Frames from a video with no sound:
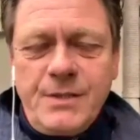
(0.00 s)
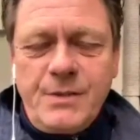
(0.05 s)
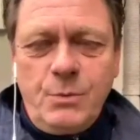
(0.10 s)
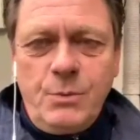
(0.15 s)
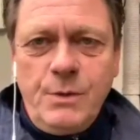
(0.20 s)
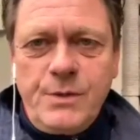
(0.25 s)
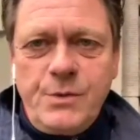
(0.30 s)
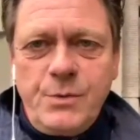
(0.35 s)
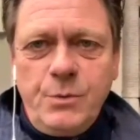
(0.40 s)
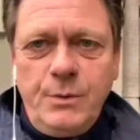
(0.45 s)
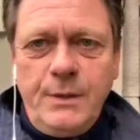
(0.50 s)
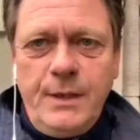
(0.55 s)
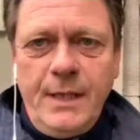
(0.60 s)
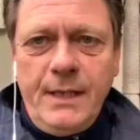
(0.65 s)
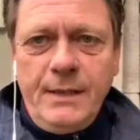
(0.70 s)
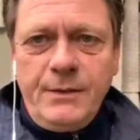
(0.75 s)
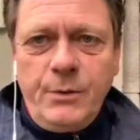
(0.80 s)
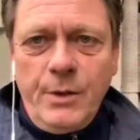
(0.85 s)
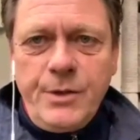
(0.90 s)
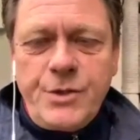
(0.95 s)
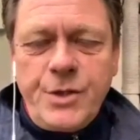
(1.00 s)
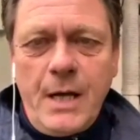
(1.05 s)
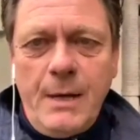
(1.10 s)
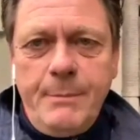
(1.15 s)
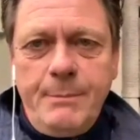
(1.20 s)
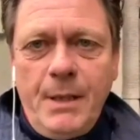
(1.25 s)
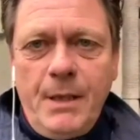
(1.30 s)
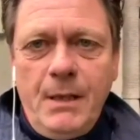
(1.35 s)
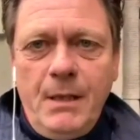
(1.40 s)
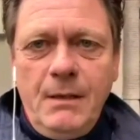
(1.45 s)
das Who is Who der
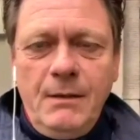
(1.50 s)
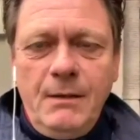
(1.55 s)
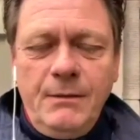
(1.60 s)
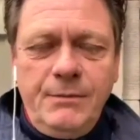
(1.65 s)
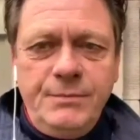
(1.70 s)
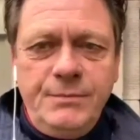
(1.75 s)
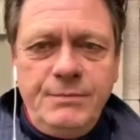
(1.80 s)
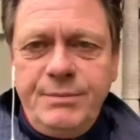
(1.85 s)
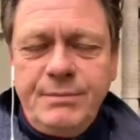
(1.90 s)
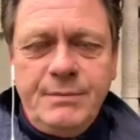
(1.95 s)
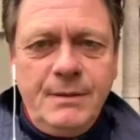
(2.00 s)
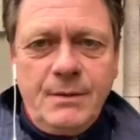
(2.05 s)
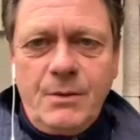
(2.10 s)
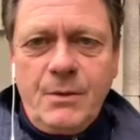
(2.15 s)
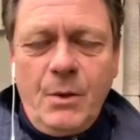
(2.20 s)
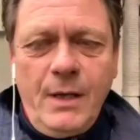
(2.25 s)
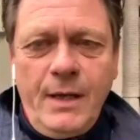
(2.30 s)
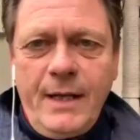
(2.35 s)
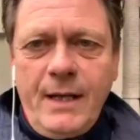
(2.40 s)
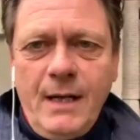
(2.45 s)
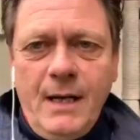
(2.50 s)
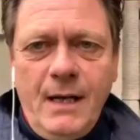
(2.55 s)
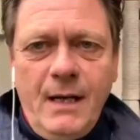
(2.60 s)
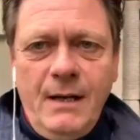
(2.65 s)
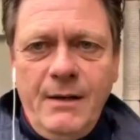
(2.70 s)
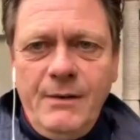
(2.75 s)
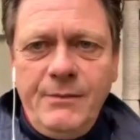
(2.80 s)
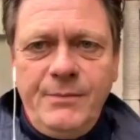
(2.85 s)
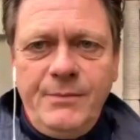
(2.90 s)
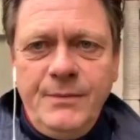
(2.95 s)
Deutschrapper,
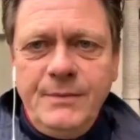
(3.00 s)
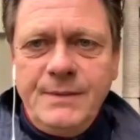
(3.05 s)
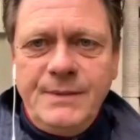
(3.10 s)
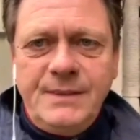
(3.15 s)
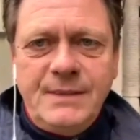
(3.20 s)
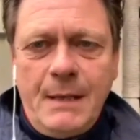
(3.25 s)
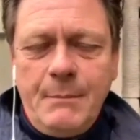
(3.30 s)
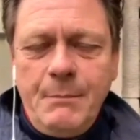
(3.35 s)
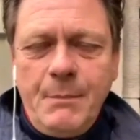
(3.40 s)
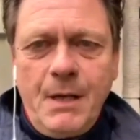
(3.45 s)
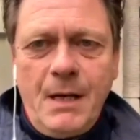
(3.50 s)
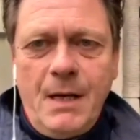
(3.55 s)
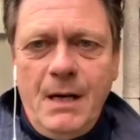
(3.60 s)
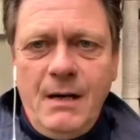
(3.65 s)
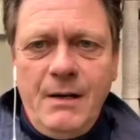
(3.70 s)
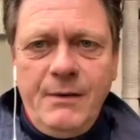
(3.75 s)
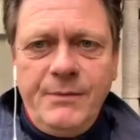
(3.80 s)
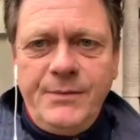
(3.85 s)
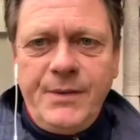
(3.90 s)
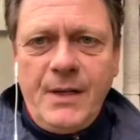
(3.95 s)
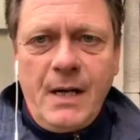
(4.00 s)
Kollega, Samra,